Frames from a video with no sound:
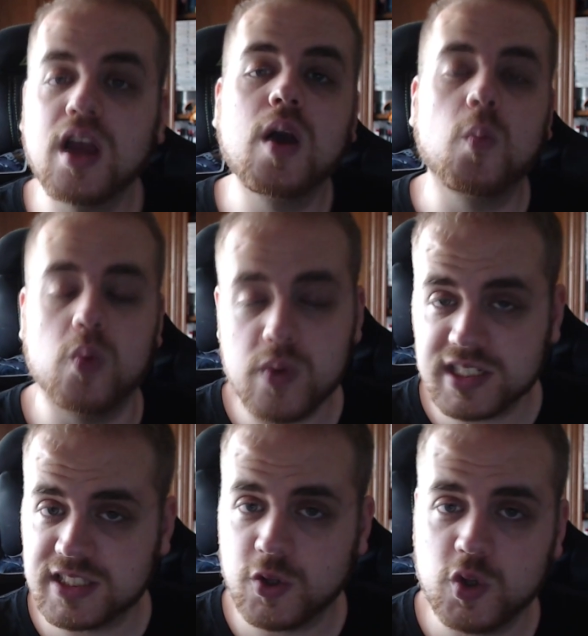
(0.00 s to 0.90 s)
Muy
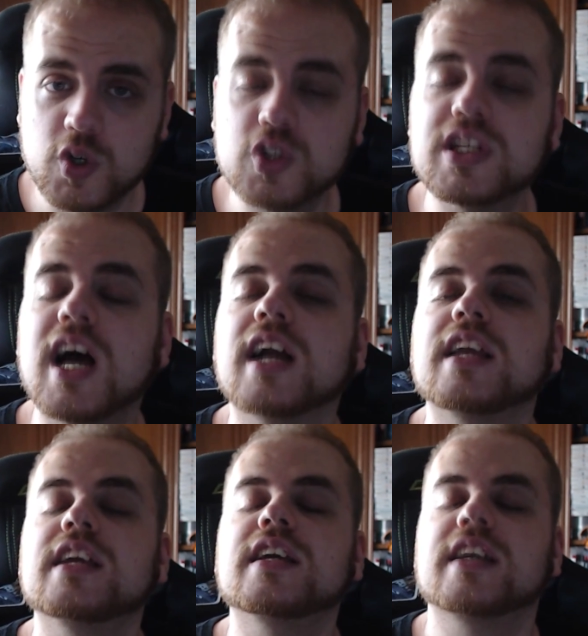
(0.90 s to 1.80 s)
buenas a todos,
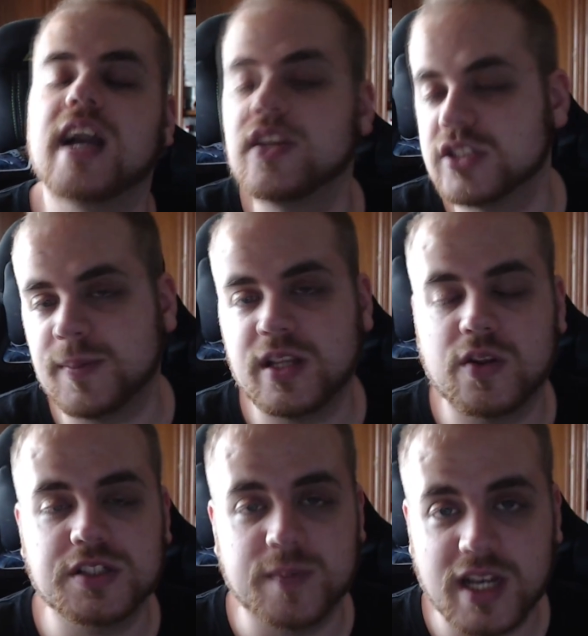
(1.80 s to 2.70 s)
aquí Cairo se está metiendo
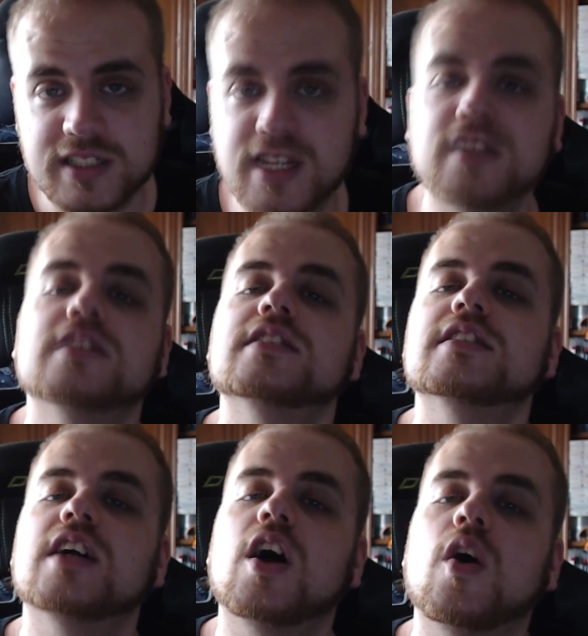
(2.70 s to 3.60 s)
desde mi casa
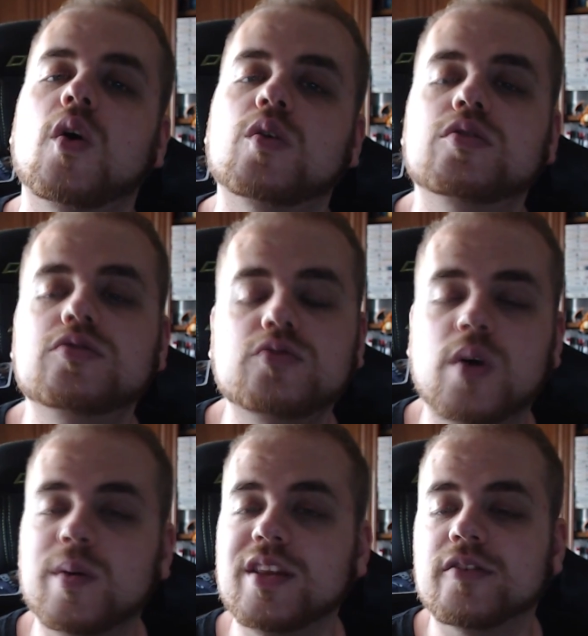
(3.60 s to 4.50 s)
Un
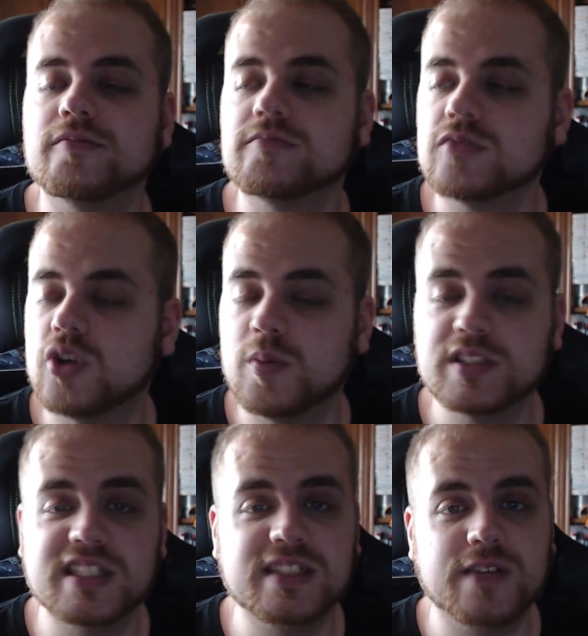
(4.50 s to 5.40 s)
nuevo vídeo Como
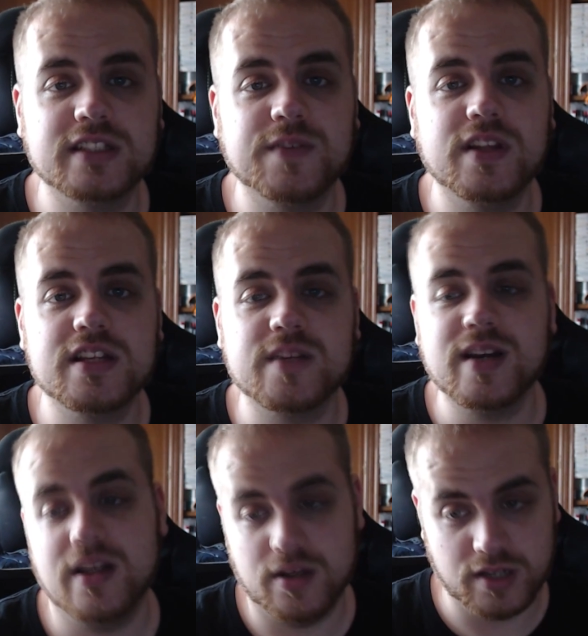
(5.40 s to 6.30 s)
este, este fin de
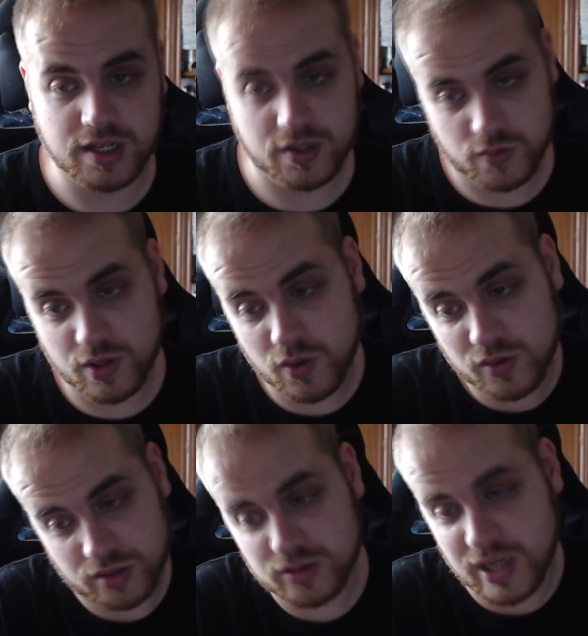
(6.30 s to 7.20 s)
semana, incluido
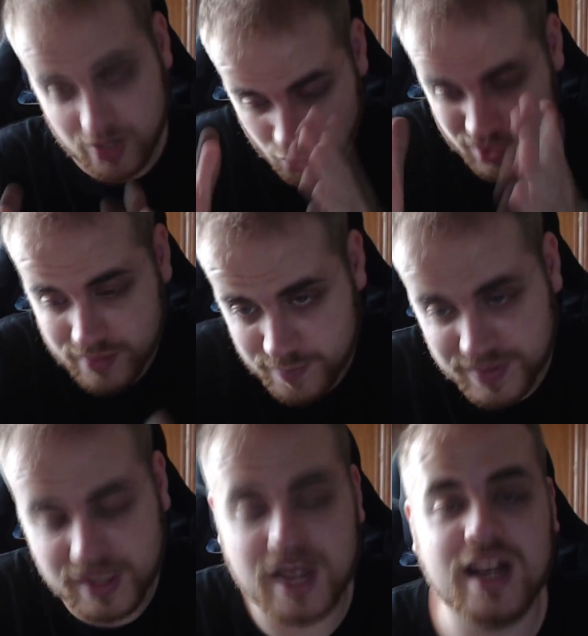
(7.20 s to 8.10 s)
hoy, o sea, hoy
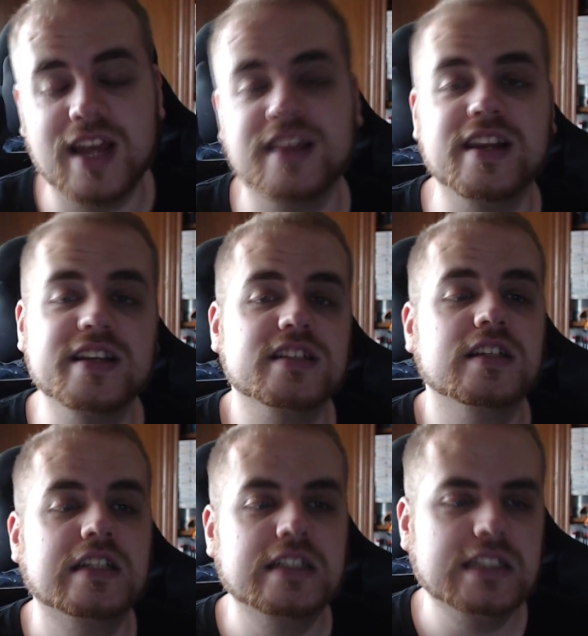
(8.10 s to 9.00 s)
empieza la E3
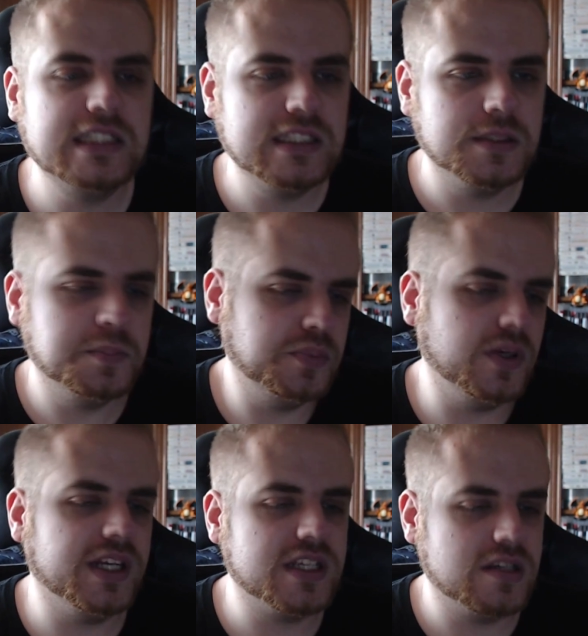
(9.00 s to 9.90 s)

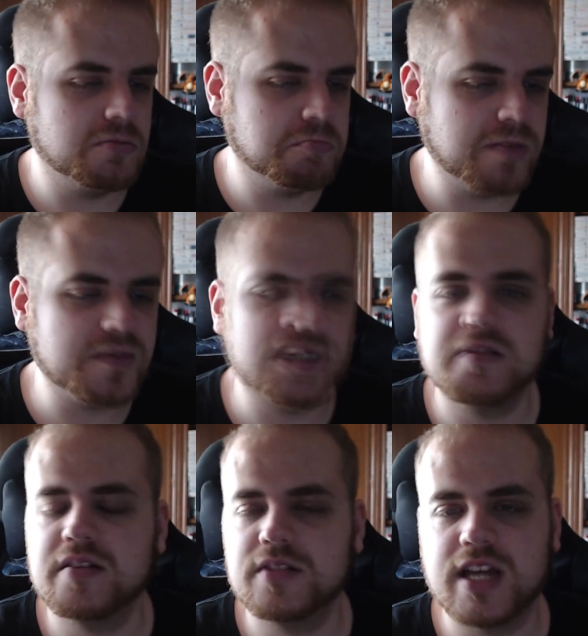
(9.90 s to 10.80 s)
Pues vamos
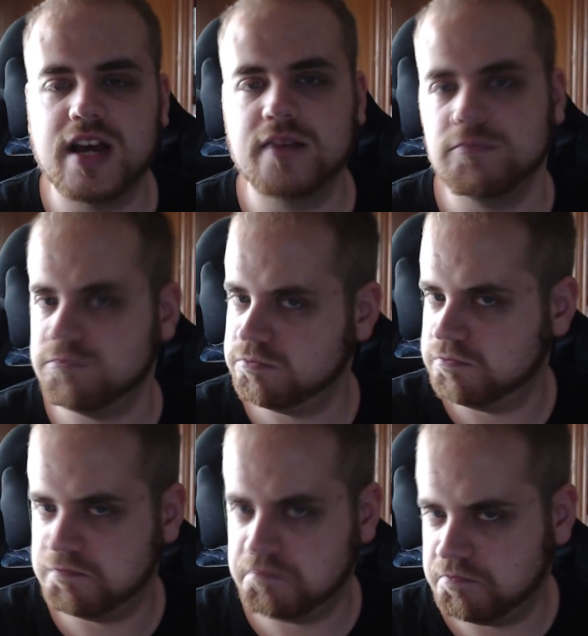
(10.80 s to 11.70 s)
a, o sea,
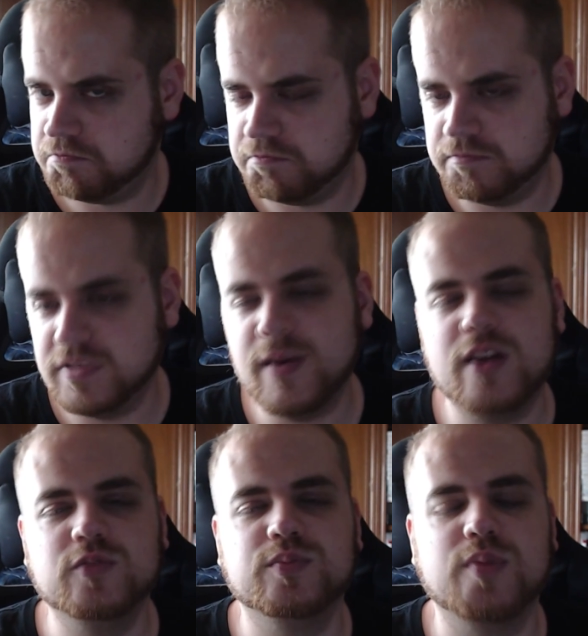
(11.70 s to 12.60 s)
voy a
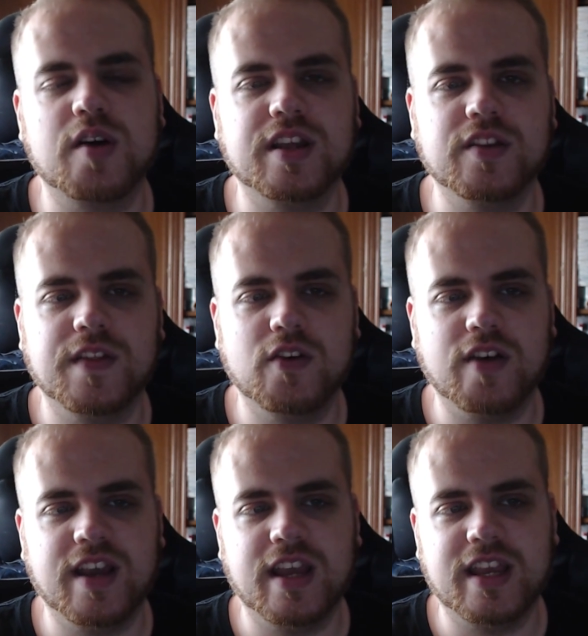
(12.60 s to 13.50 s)
hablar un poquito de lo
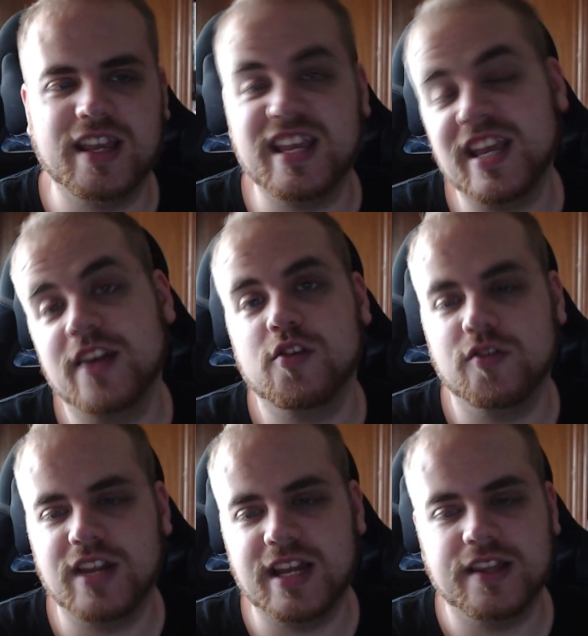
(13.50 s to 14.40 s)
que quiero
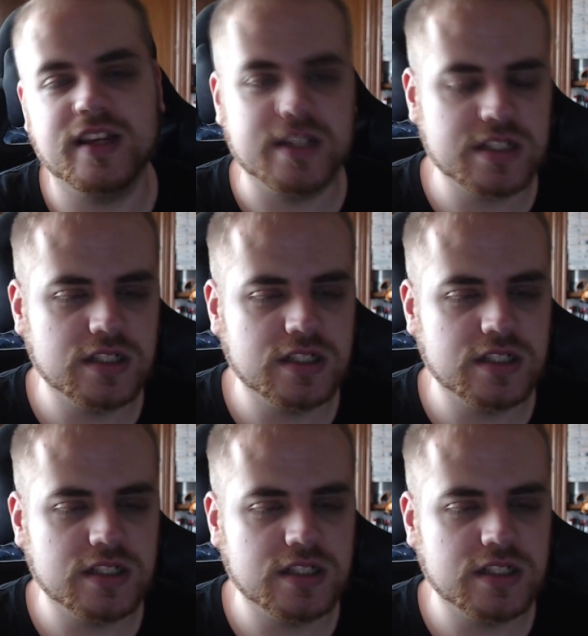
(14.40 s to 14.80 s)
de la E3